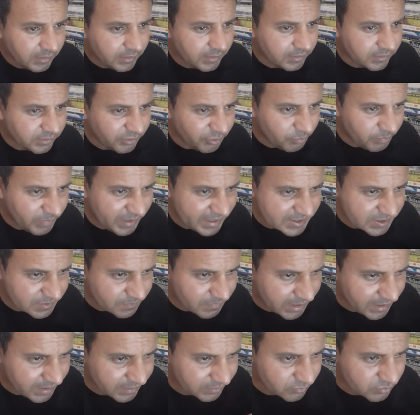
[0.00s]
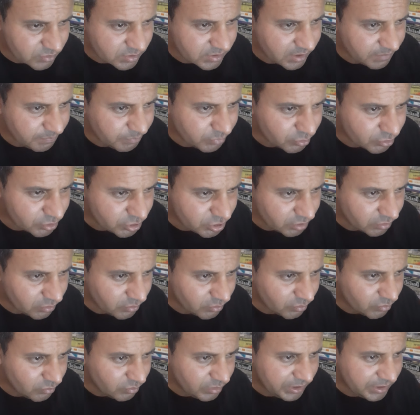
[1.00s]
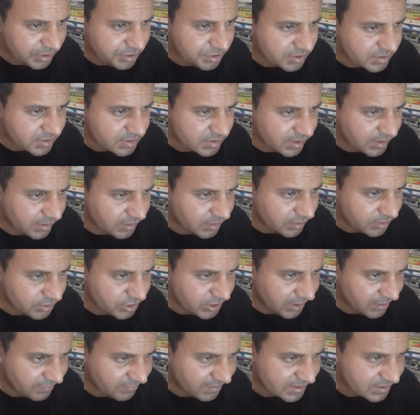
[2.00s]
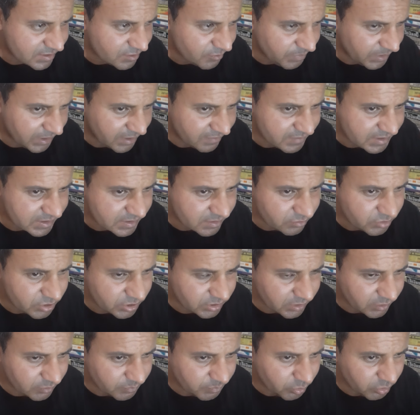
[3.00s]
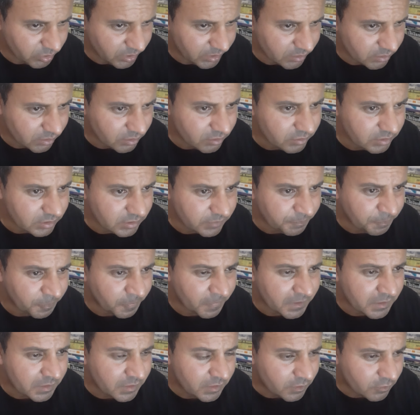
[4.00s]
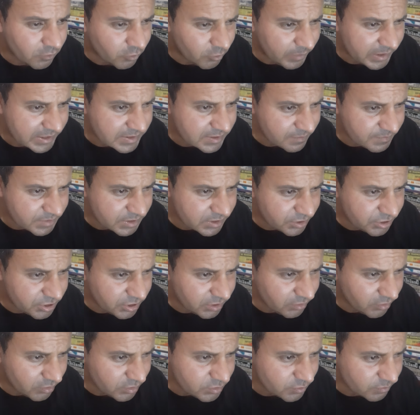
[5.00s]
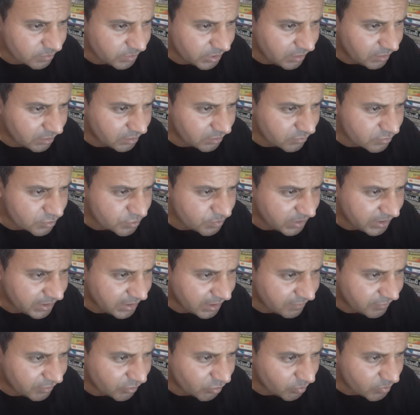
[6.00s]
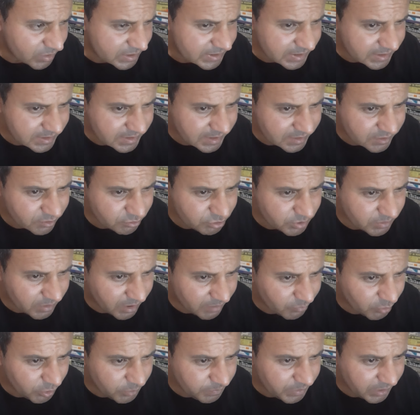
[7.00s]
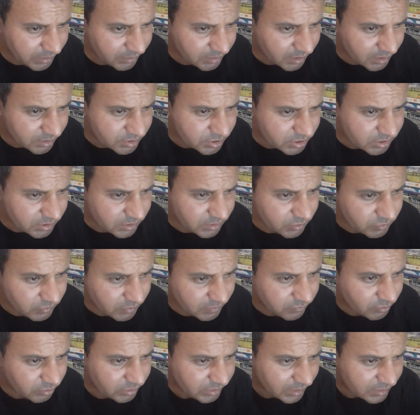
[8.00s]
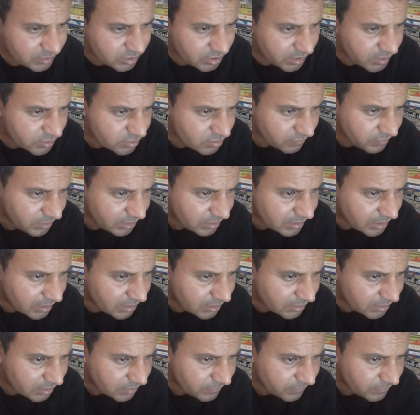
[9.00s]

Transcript: Então, pasmados, depois de longo êxtase em grande elevação pela visão de tanto poder e glória, começamos a sentir em nós um brilho que nos banhava com uma sensação de amor e piedade e uma vontade de resolver, da,